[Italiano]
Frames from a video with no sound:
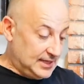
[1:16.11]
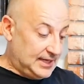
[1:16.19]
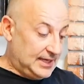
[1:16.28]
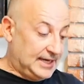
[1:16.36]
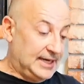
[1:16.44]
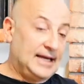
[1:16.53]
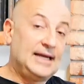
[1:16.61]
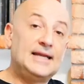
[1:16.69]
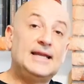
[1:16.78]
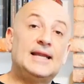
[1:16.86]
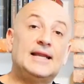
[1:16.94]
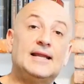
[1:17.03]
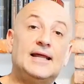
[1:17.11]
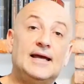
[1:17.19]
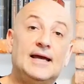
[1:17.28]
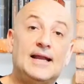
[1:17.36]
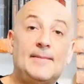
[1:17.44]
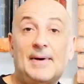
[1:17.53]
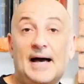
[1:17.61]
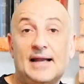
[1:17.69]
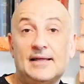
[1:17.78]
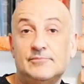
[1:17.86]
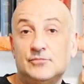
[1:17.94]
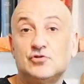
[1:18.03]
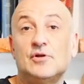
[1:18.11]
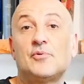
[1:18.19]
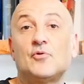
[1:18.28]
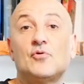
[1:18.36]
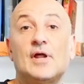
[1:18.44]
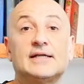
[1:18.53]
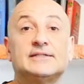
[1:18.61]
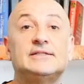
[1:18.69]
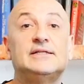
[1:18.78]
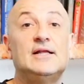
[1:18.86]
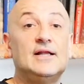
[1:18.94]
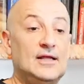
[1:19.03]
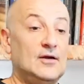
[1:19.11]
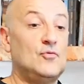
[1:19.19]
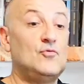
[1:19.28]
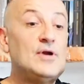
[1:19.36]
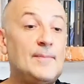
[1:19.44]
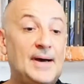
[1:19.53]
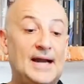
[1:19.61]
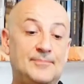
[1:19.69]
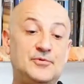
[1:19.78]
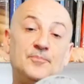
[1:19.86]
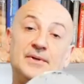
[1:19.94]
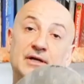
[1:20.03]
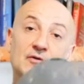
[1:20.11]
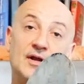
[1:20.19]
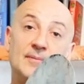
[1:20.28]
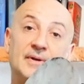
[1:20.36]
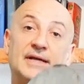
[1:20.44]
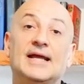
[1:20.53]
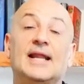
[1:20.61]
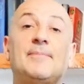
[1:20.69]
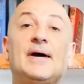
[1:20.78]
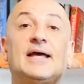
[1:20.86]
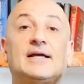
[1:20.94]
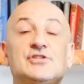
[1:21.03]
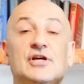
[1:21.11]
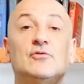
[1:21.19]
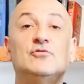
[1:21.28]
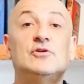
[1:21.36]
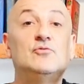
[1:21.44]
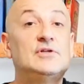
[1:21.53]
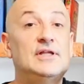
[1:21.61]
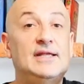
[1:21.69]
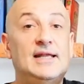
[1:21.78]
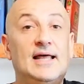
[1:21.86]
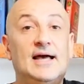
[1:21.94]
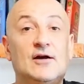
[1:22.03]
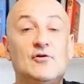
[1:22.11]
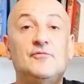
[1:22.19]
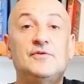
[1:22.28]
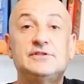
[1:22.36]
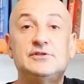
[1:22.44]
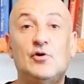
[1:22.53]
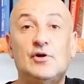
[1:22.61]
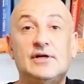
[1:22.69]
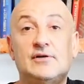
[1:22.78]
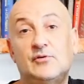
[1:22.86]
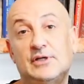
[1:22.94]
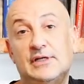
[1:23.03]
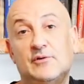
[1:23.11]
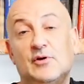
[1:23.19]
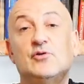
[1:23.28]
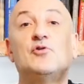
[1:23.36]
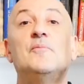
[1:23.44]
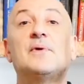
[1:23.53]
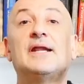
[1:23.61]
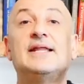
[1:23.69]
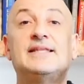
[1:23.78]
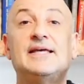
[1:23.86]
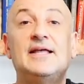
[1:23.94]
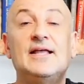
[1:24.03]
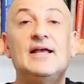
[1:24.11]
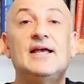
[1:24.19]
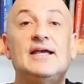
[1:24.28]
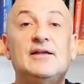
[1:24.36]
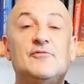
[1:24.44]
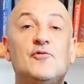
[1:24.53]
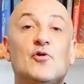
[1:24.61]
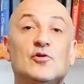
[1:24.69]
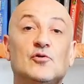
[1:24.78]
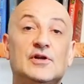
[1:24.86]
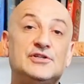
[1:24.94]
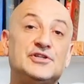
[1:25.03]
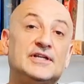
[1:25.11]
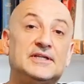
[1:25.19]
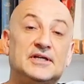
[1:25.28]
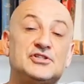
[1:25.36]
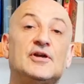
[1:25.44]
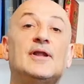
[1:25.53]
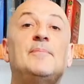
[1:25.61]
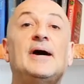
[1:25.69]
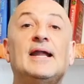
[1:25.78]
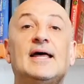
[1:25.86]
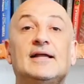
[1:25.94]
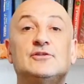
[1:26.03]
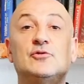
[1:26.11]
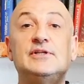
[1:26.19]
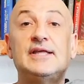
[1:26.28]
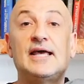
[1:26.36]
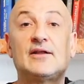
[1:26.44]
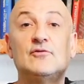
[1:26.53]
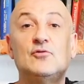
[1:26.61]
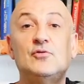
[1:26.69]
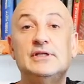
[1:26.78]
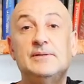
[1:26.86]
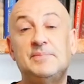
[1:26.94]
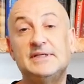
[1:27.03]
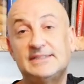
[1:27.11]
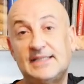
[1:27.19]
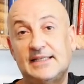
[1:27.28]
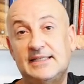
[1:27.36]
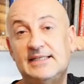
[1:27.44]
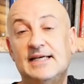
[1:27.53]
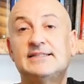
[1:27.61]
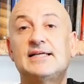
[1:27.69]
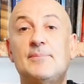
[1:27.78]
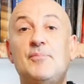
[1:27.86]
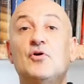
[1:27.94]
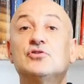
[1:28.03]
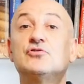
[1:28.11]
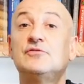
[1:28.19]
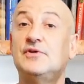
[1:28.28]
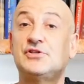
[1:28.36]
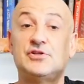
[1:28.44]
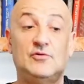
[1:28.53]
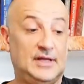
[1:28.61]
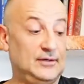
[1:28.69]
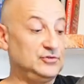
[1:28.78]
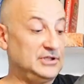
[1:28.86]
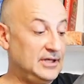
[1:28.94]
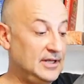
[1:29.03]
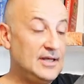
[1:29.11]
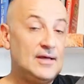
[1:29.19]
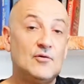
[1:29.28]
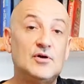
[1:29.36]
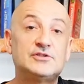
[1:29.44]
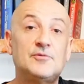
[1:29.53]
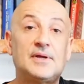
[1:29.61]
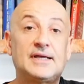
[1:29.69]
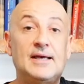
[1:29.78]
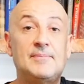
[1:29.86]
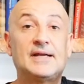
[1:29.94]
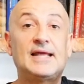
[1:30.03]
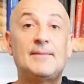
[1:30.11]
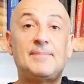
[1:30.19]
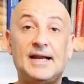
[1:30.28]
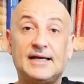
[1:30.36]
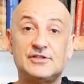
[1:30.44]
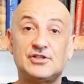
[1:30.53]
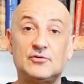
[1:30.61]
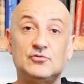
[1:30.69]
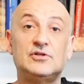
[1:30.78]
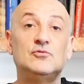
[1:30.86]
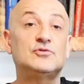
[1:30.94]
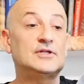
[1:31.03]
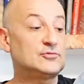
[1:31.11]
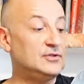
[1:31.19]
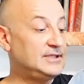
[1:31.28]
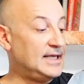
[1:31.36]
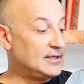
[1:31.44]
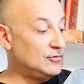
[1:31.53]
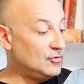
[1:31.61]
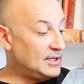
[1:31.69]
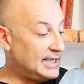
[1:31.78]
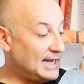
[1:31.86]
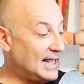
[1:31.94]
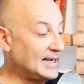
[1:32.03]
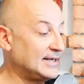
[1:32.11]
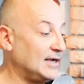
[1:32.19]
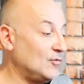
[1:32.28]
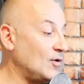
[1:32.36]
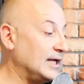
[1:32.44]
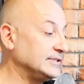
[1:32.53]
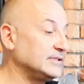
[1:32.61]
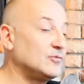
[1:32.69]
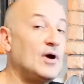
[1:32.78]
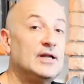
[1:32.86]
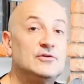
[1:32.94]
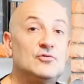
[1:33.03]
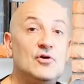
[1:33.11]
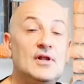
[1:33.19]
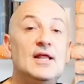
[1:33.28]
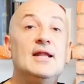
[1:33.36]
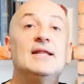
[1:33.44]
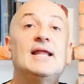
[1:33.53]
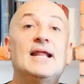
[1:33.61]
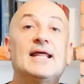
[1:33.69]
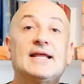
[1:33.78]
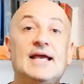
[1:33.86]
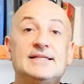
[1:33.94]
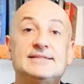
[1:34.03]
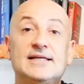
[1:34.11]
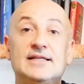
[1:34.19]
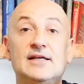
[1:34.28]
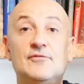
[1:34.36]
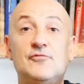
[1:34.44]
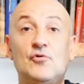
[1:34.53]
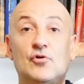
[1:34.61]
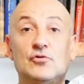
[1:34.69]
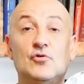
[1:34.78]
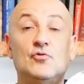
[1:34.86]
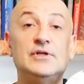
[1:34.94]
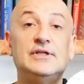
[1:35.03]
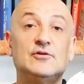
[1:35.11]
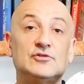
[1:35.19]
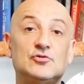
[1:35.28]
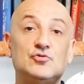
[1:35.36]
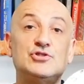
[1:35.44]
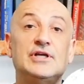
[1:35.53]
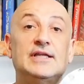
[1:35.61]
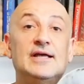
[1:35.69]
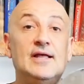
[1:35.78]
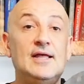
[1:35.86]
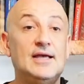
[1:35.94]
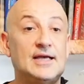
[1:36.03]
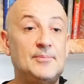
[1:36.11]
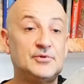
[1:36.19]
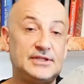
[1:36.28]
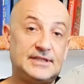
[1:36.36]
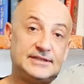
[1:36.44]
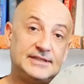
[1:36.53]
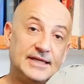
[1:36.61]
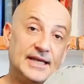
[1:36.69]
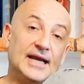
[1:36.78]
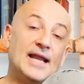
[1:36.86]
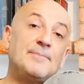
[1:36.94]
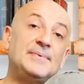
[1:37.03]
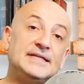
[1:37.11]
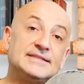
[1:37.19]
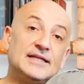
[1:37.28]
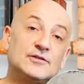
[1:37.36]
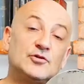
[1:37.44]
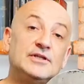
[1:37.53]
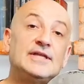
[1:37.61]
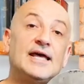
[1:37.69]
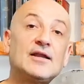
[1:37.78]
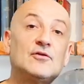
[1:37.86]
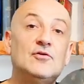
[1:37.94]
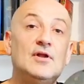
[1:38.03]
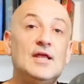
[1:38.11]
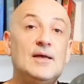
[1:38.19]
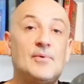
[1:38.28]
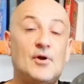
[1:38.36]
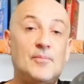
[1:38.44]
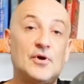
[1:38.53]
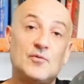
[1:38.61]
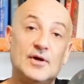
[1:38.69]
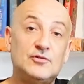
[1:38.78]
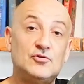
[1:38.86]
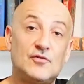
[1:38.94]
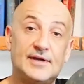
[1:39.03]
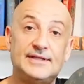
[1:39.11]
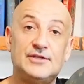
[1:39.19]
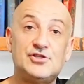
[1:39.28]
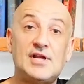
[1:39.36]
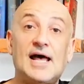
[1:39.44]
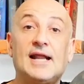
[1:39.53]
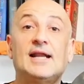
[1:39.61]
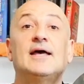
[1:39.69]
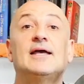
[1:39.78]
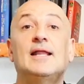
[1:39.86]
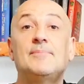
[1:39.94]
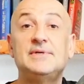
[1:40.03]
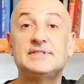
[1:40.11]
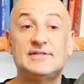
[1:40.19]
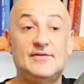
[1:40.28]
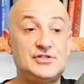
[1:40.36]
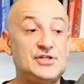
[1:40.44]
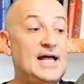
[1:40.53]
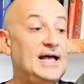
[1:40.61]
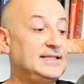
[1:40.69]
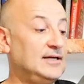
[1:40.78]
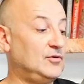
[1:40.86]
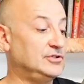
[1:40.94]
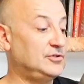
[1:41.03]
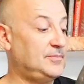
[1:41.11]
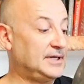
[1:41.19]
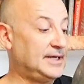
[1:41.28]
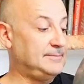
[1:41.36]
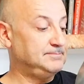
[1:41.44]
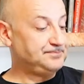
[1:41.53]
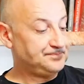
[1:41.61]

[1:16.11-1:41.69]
eh, la pala, bisogna procurarsi una pala più piccola perché è la pala che c'è contenuta nella confezione, quindi quando comprerete il forno leggerete che c'è una pala al suo interno, quindi pensate di essere a posto, invece non è così. Questo perché? Perché la pala che c'è contenuta al suo interno è larga quasi quanto la larghezza del forno, quindi cosa succede? Che potete inserire la pizza al suo interno, però poi quando dovrete girarla, e la pizza va girata, questo perché?